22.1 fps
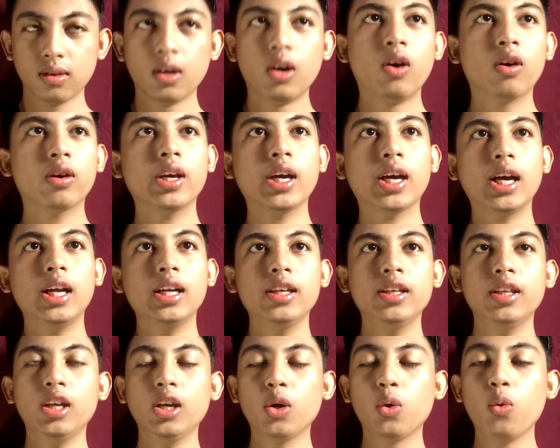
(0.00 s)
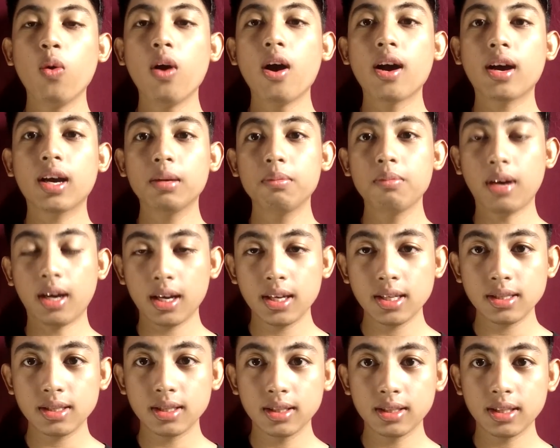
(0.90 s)
Oke kali ini gua akan
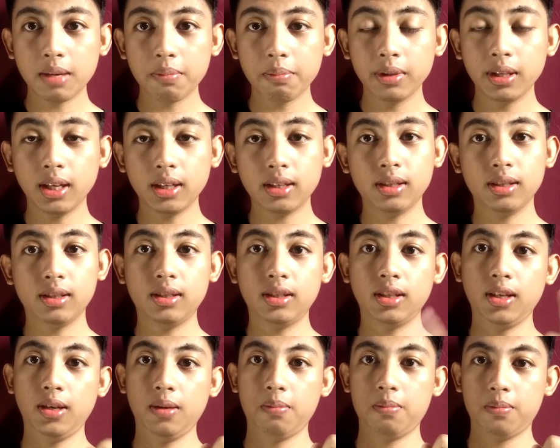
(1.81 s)
bahas tentang penyakit ini